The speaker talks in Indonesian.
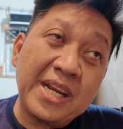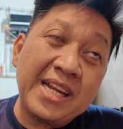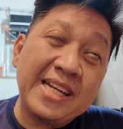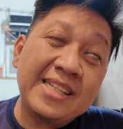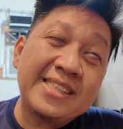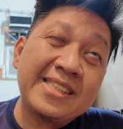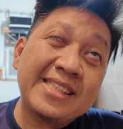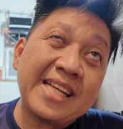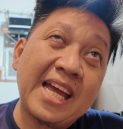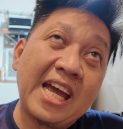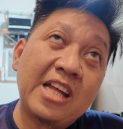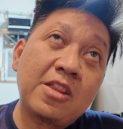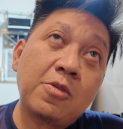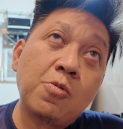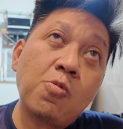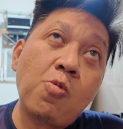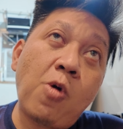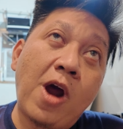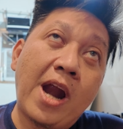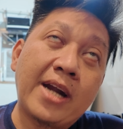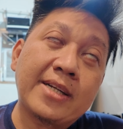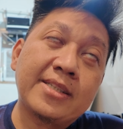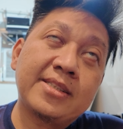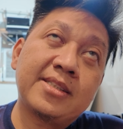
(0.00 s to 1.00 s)
Prince
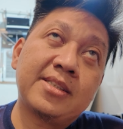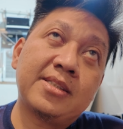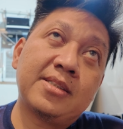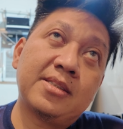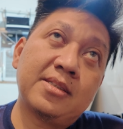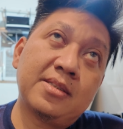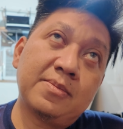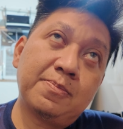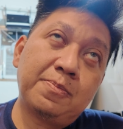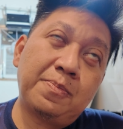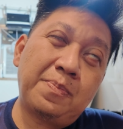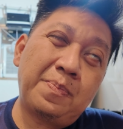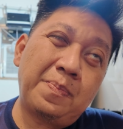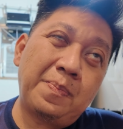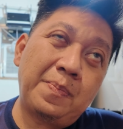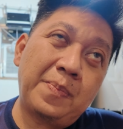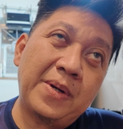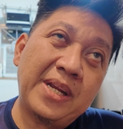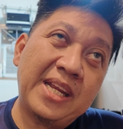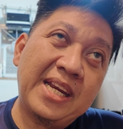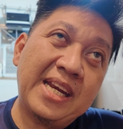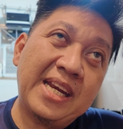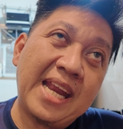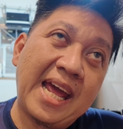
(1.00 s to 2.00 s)
Edwards
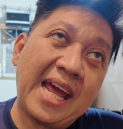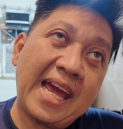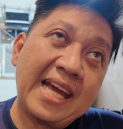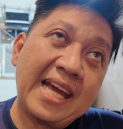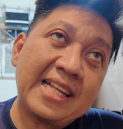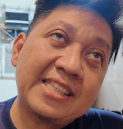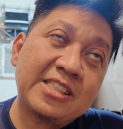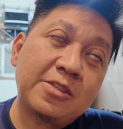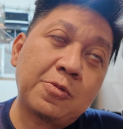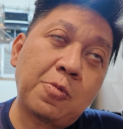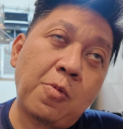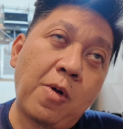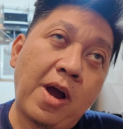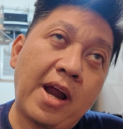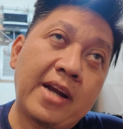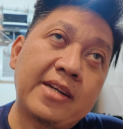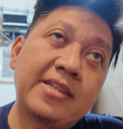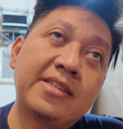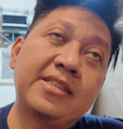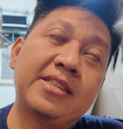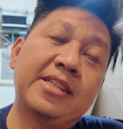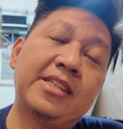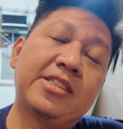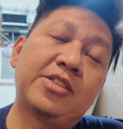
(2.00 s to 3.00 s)
Prince ah, Edward
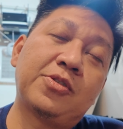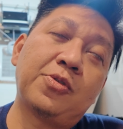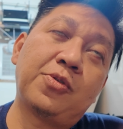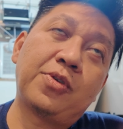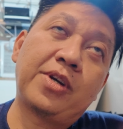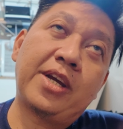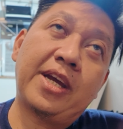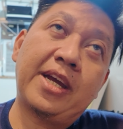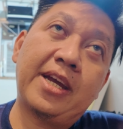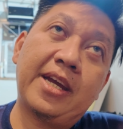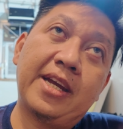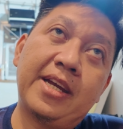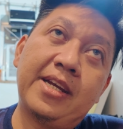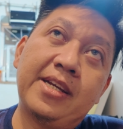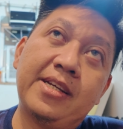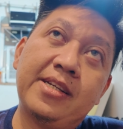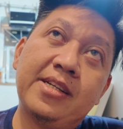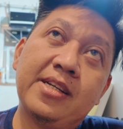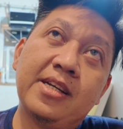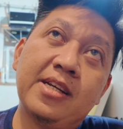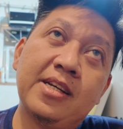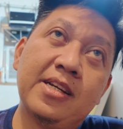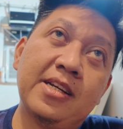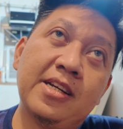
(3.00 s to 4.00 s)
okay. is okay
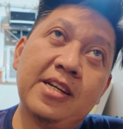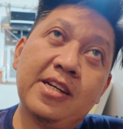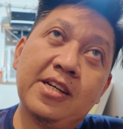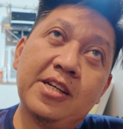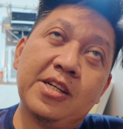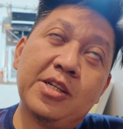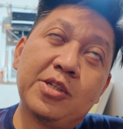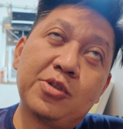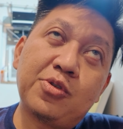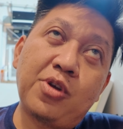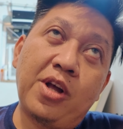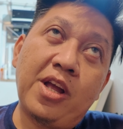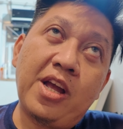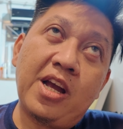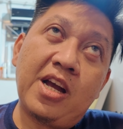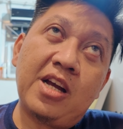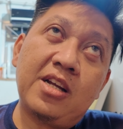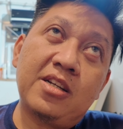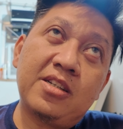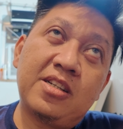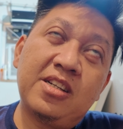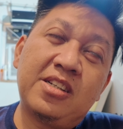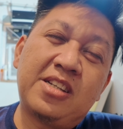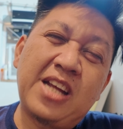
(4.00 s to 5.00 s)
Mm-hmm. Saya
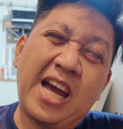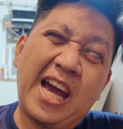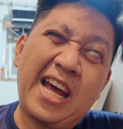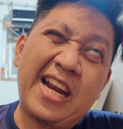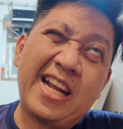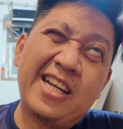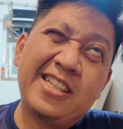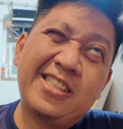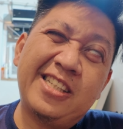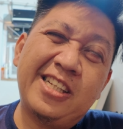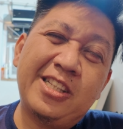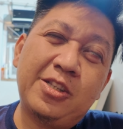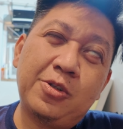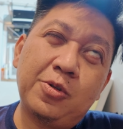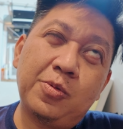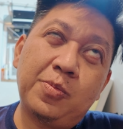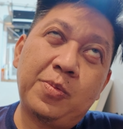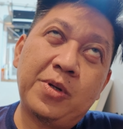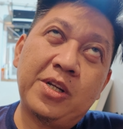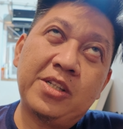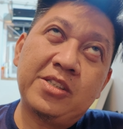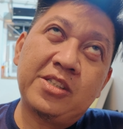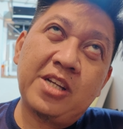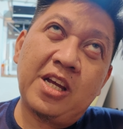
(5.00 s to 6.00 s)
di daerah situ
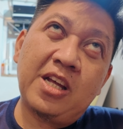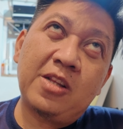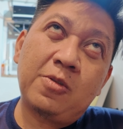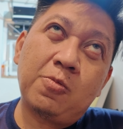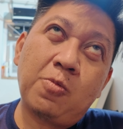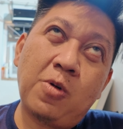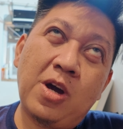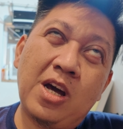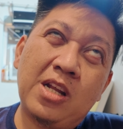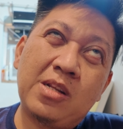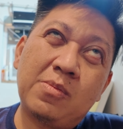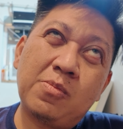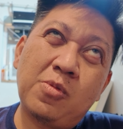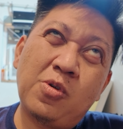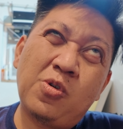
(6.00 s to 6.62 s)
Prince Edward,